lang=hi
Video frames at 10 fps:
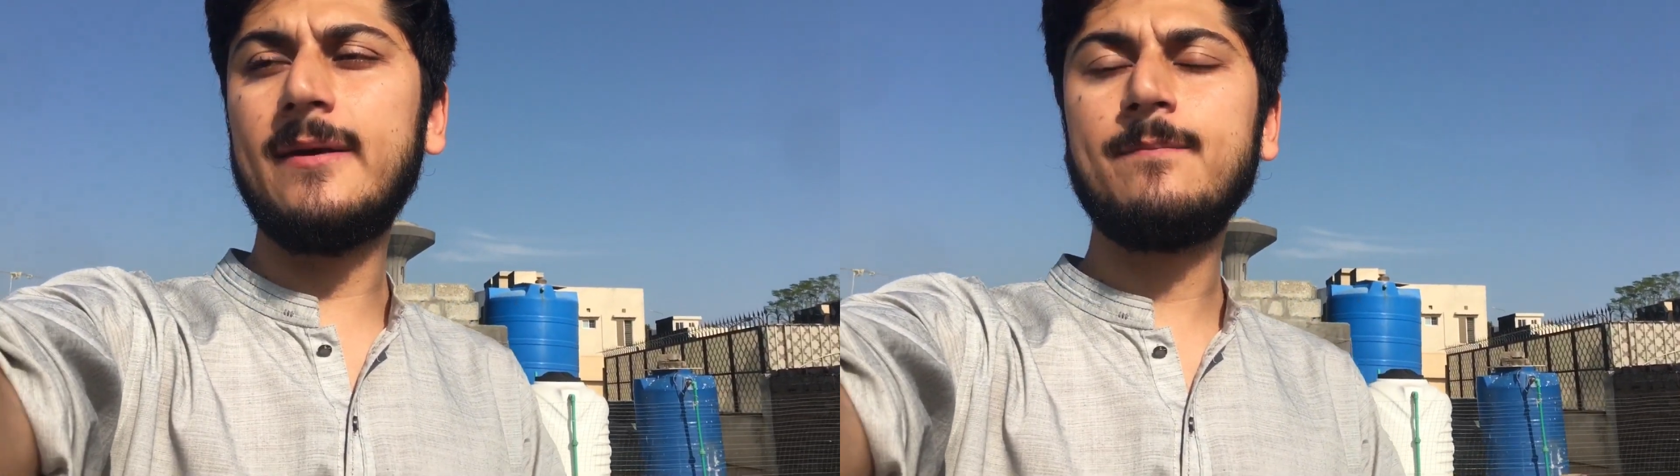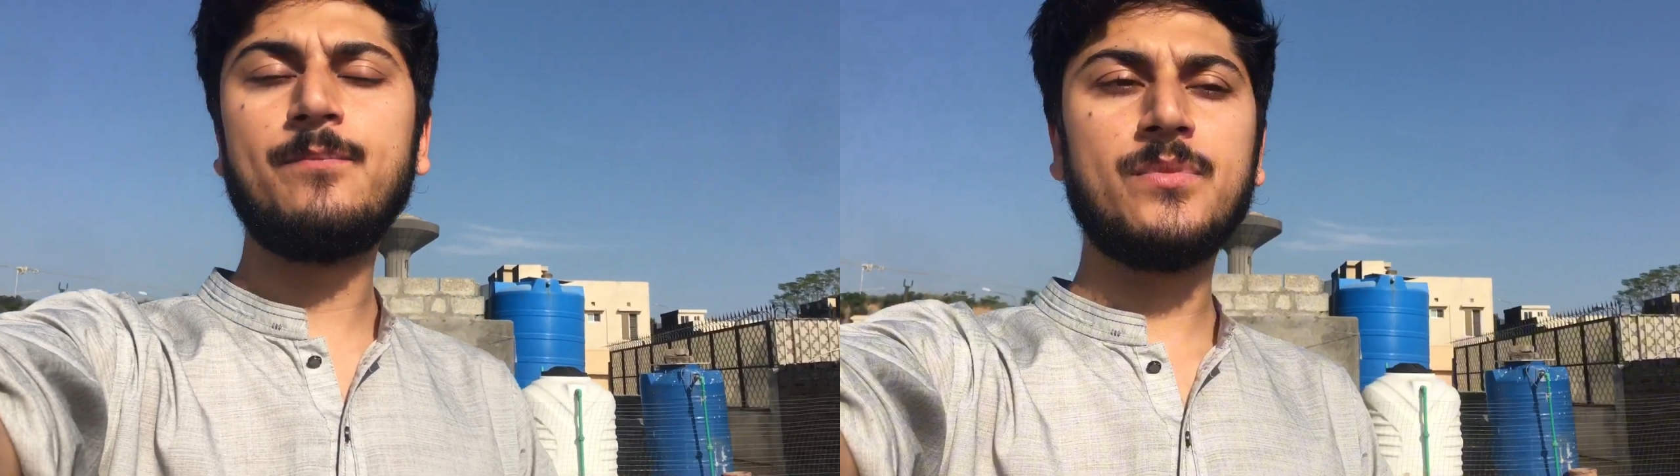
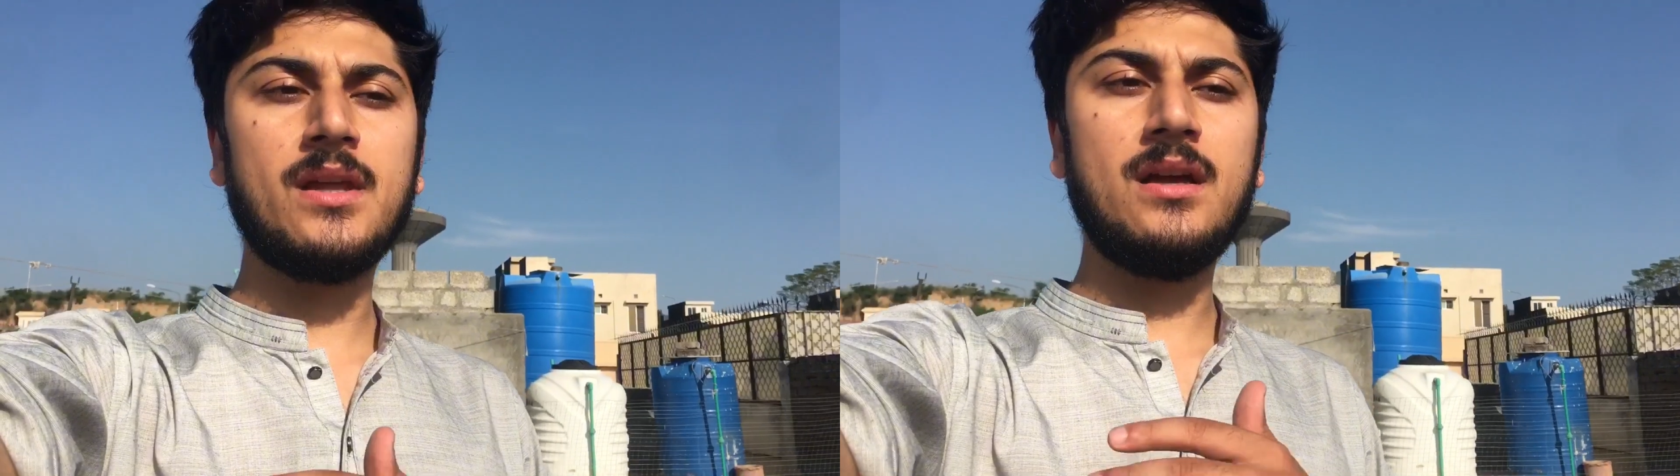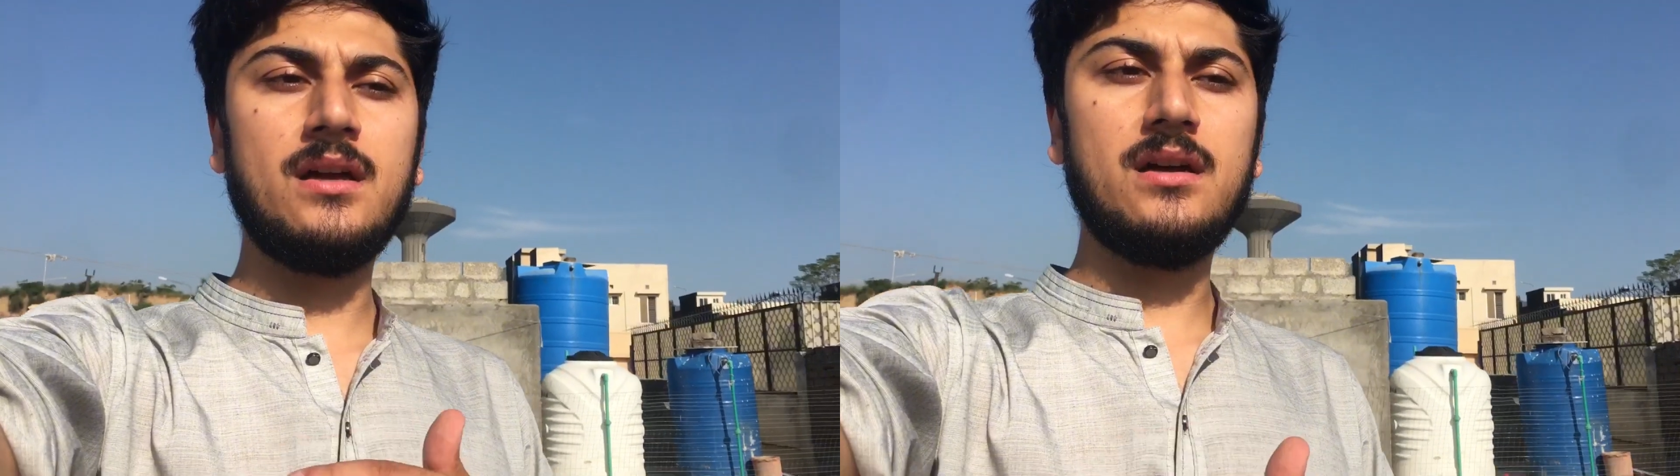
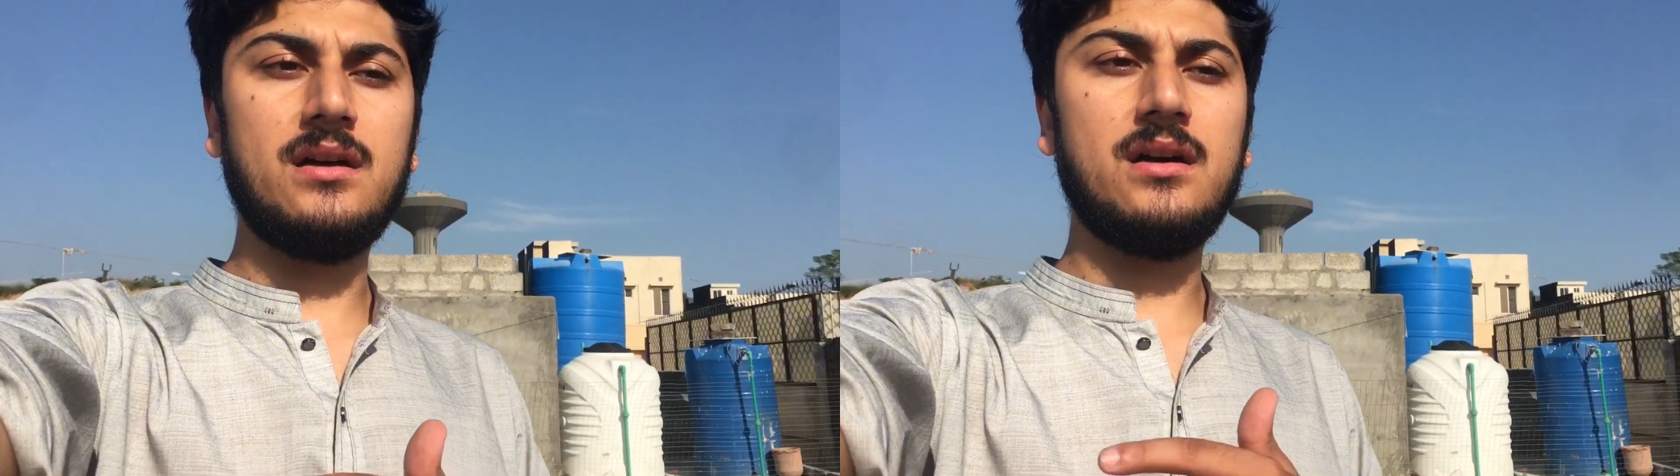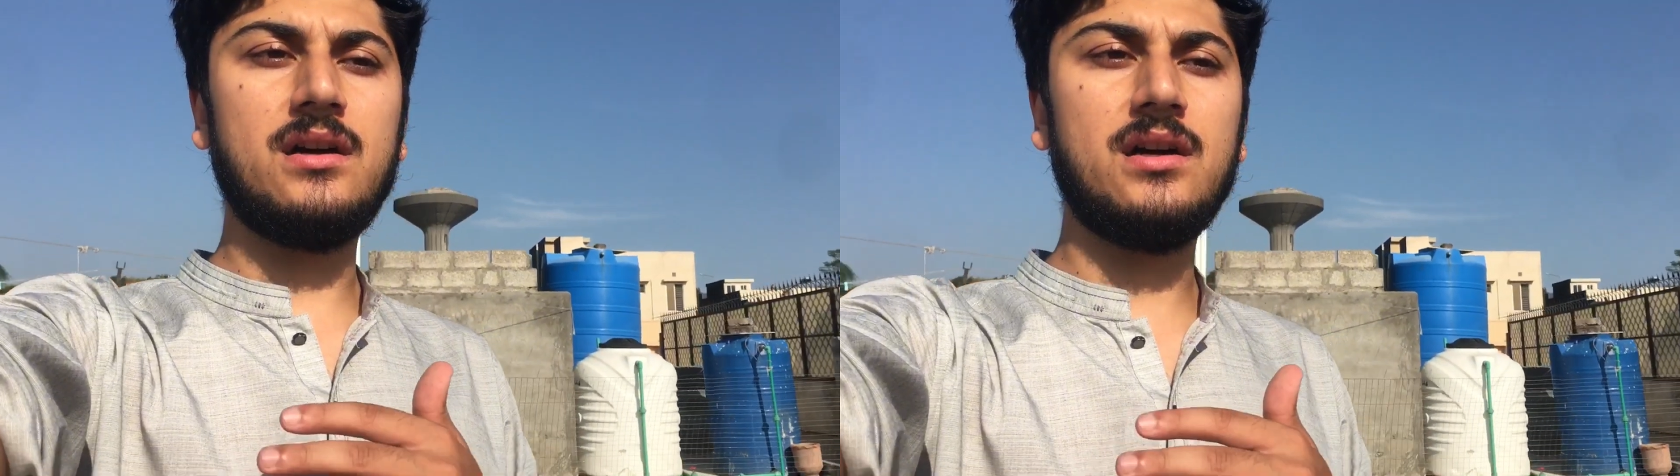
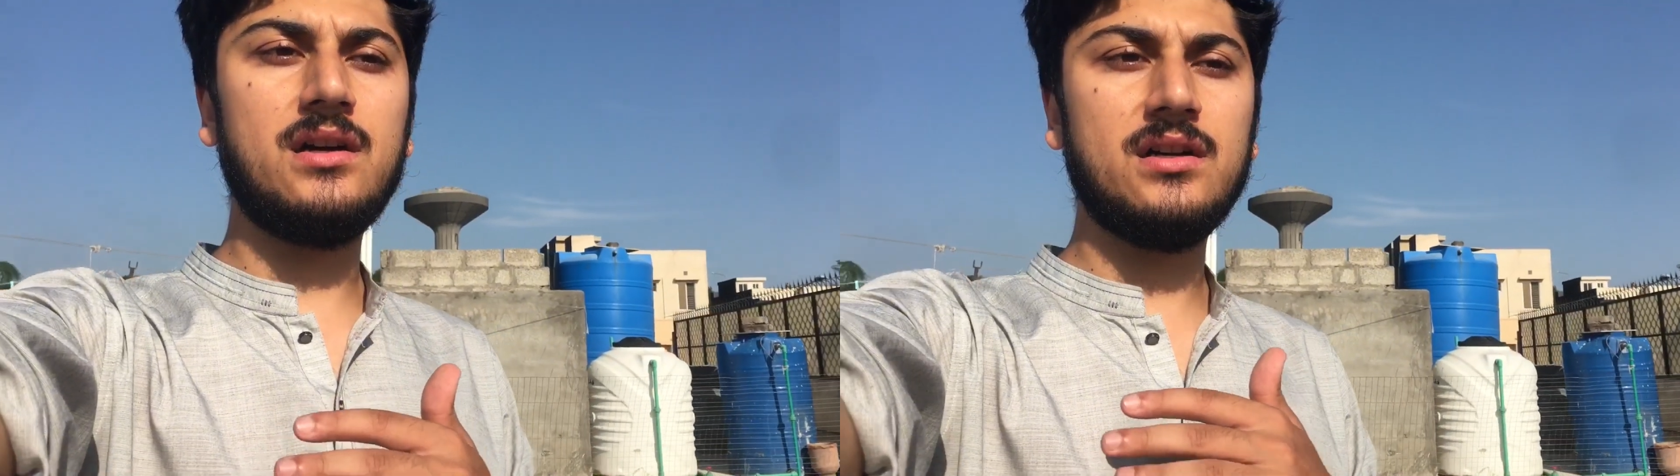आ,